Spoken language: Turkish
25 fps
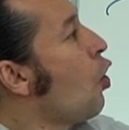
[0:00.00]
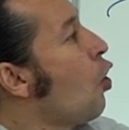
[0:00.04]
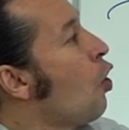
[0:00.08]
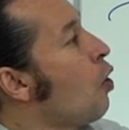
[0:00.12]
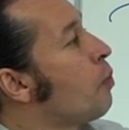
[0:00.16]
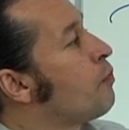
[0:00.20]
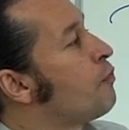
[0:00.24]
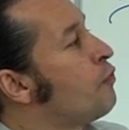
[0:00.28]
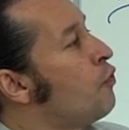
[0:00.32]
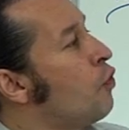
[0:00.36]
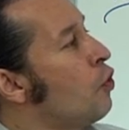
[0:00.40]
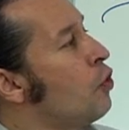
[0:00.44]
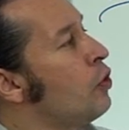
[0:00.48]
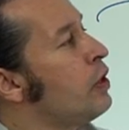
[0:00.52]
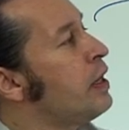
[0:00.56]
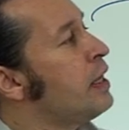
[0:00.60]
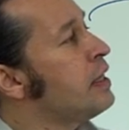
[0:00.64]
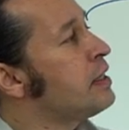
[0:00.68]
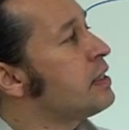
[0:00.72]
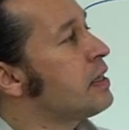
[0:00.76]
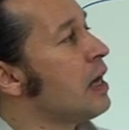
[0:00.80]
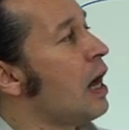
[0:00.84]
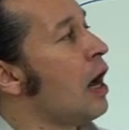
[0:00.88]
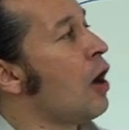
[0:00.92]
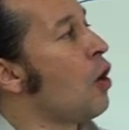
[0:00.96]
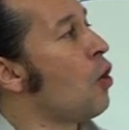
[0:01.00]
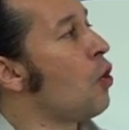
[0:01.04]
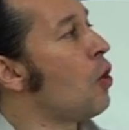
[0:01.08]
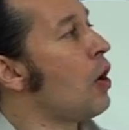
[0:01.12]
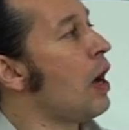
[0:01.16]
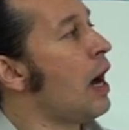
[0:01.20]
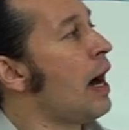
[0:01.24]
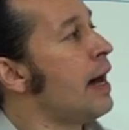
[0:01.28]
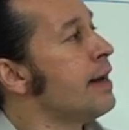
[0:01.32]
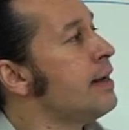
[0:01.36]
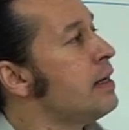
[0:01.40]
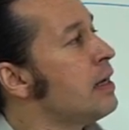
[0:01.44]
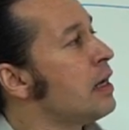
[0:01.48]
Obwohl ich
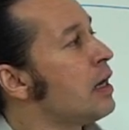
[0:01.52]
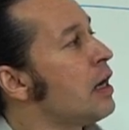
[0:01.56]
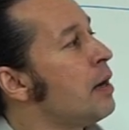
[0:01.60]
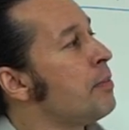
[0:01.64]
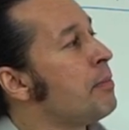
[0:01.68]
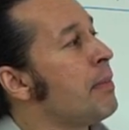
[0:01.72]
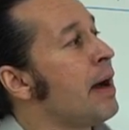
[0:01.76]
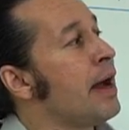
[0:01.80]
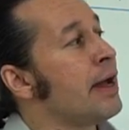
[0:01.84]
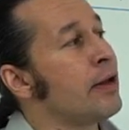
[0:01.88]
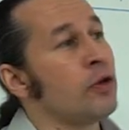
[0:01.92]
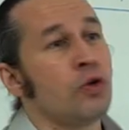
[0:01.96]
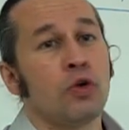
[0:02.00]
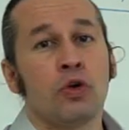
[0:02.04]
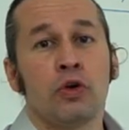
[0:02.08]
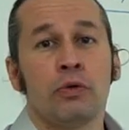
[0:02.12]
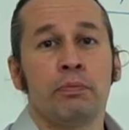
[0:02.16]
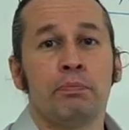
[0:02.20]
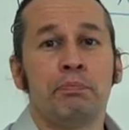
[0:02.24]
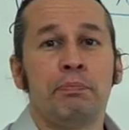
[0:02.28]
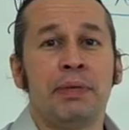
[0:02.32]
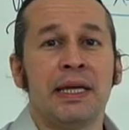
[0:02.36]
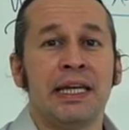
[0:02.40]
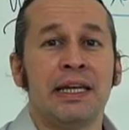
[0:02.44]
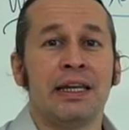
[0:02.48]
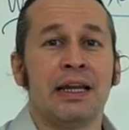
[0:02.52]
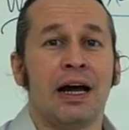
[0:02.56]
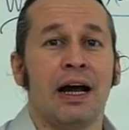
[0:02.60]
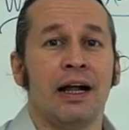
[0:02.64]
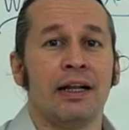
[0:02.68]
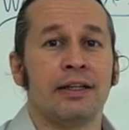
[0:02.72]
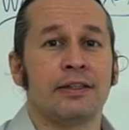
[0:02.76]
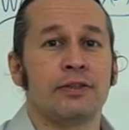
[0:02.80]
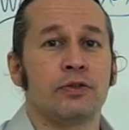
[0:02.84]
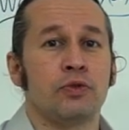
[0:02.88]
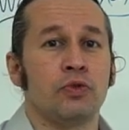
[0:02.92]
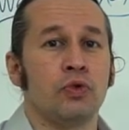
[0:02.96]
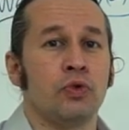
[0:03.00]
auch anderer Meinung bin
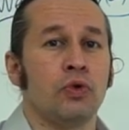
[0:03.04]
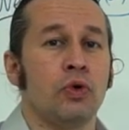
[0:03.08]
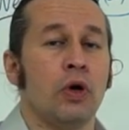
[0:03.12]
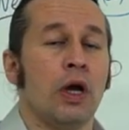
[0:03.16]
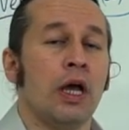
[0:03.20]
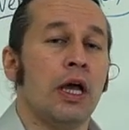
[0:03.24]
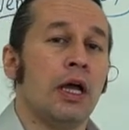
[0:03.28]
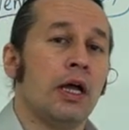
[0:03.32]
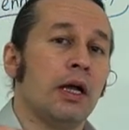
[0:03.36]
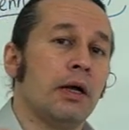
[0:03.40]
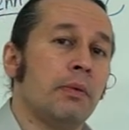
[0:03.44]
als du.